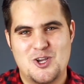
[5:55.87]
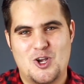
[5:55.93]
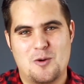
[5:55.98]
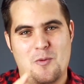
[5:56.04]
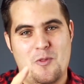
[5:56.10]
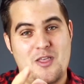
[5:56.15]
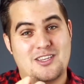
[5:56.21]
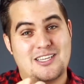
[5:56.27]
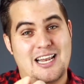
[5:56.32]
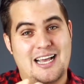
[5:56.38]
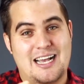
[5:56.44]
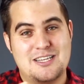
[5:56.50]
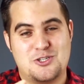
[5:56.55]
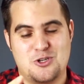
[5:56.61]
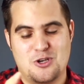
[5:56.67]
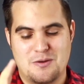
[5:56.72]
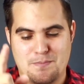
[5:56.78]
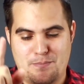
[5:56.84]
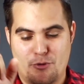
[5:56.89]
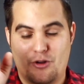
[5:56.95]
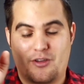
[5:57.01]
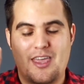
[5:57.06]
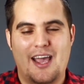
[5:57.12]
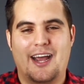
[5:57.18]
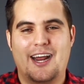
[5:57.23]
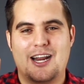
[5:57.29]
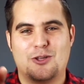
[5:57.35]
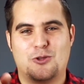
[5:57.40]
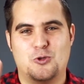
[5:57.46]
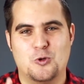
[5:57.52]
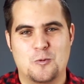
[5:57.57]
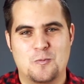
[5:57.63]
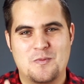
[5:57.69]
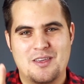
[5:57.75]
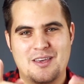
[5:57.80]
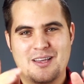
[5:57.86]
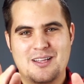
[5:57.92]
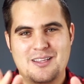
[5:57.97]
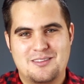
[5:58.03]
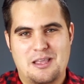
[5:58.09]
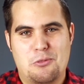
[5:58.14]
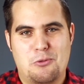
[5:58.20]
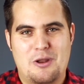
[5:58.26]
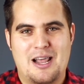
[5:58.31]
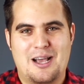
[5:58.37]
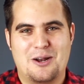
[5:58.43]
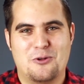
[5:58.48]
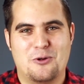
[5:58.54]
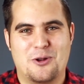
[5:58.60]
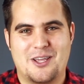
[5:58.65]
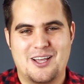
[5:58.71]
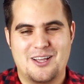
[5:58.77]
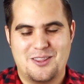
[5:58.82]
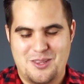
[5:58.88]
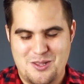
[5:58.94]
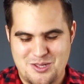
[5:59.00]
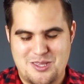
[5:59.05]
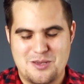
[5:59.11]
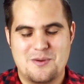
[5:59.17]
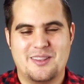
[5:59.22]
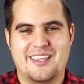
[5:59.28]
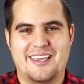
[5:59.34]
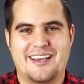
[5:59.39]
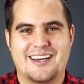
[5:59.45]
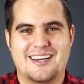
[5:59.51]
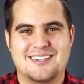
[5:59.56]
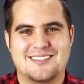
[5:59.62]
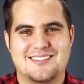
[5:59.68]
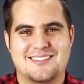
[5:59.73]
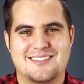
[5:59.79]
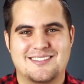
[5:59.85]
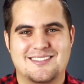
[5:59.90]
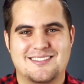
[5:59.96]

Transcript: como dice la canción, por quien eres tú, te doy la gloria. Dios te bendiga.